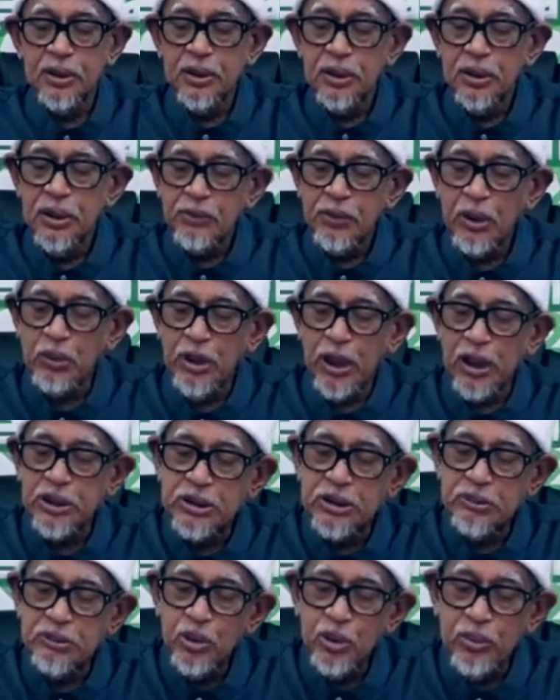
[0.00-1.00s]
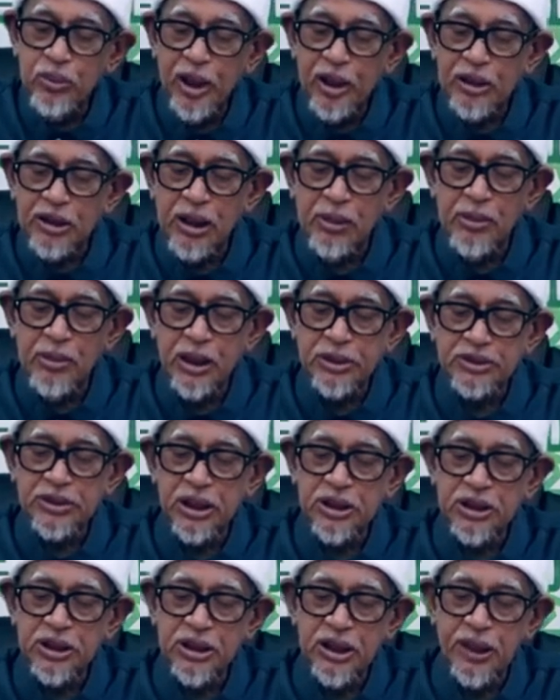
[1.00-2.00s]
أعذبهم عذابا
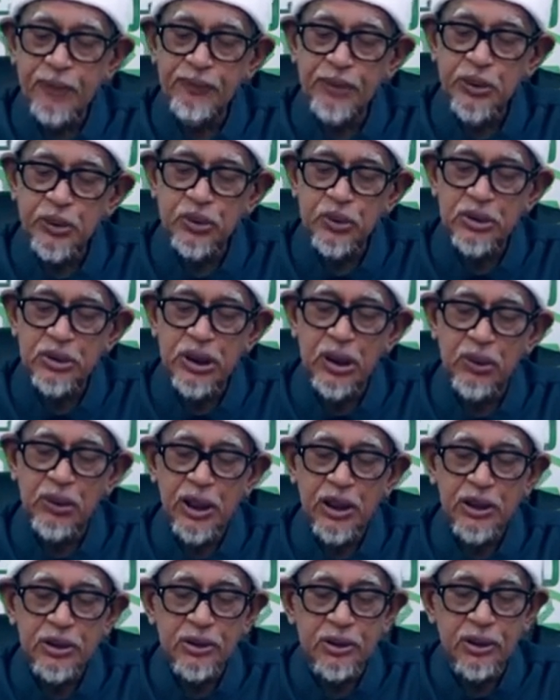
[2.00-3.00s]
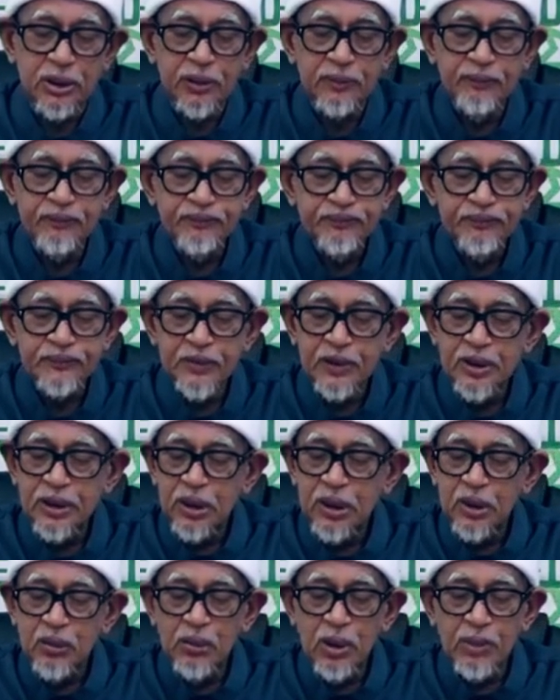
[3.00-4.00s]
شديدا في الدنيا والآخرة
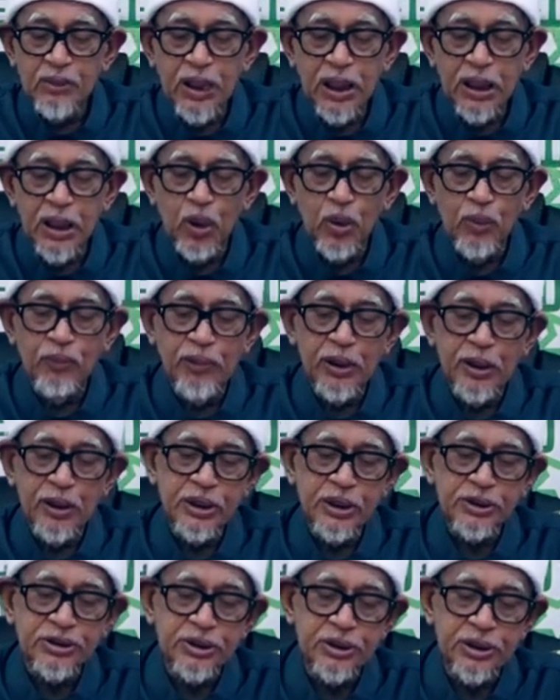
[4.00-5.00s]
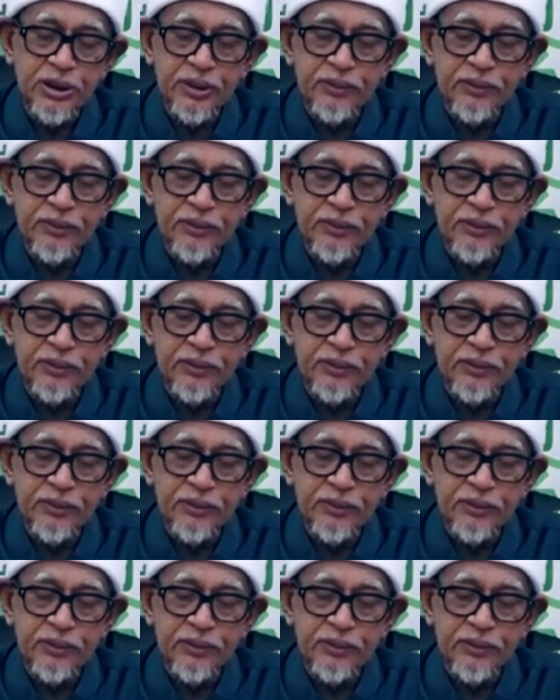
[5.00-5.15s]
وما لهم من ناصرين